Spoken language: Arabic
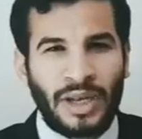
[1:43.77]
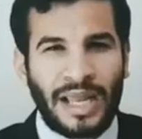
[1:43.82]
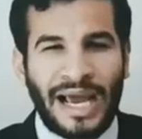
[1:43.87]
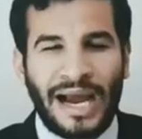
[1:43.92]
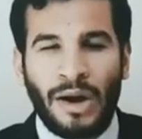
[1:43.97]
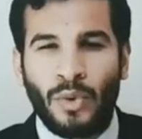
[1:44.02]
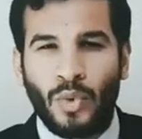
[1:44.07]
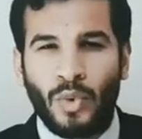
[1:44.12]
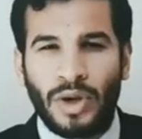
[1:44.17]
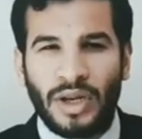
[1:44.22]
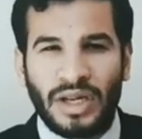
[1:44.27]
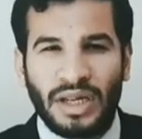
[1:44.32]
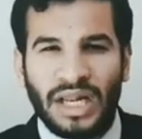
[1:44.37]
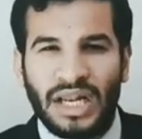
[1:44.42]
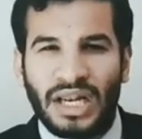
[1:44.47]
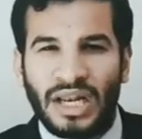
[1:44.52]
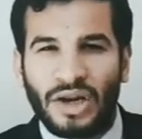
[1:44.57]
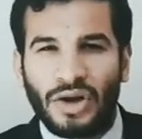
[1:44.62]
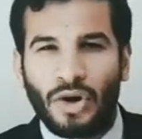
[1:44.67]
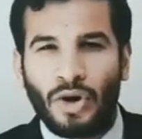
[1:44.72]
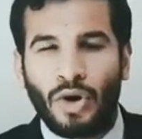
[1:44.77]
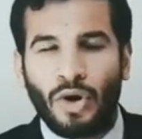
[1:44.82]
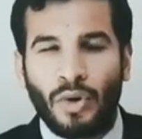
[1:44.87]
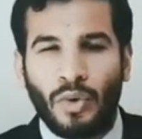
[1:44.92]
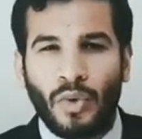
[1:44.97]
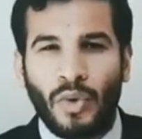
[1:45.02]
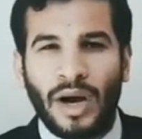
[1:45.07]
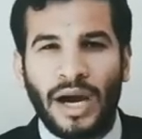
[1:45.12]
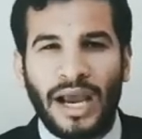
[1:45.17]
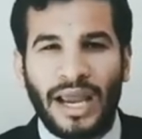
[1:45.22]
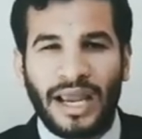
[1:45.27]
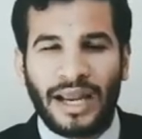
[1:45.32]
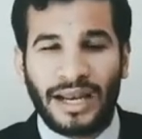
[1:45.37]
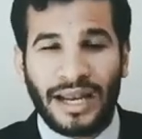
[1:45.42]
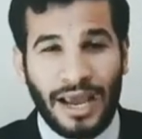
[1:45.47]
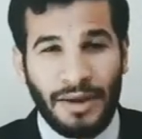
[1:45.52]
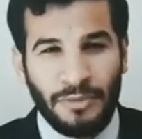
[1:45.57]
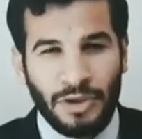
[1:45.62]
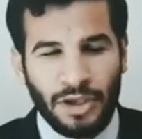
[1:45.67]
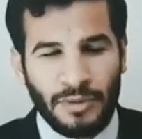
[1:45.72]
الاول اللي هو
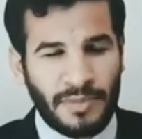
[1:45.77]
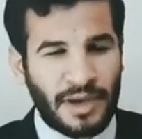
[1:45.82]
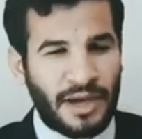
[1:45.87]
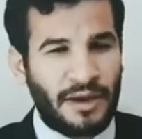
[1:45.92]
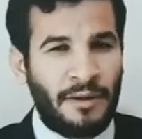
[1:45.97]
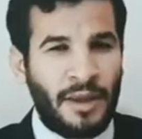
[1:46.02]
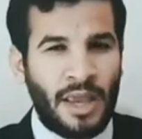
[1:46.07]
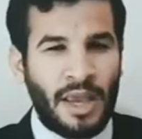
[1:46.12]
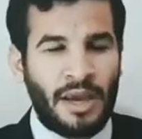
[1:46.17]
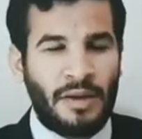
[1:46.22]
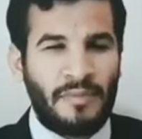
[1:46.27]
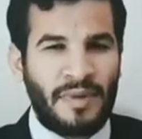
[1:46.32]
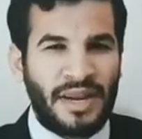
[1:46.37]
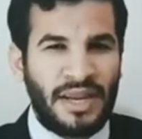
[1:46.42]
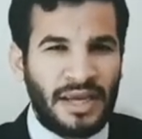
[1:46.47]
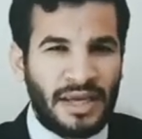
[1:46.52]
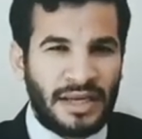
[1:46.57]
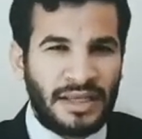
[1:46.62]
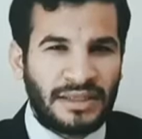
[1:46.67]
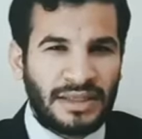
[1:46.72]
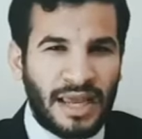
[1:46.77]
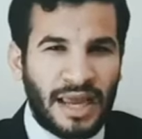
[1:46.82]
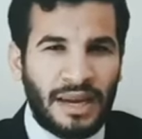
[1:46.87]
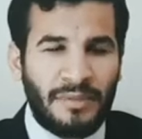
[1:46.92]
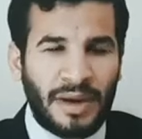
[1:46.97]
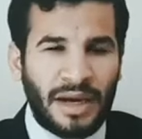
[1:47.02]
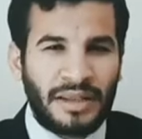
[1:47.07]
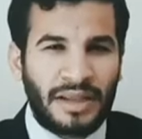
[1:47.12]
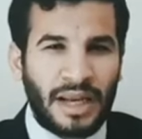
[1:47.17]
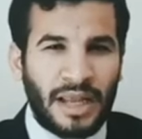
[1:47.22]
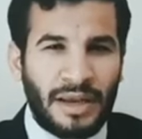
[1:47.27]
الاميبا لما نيجي نتكلم عن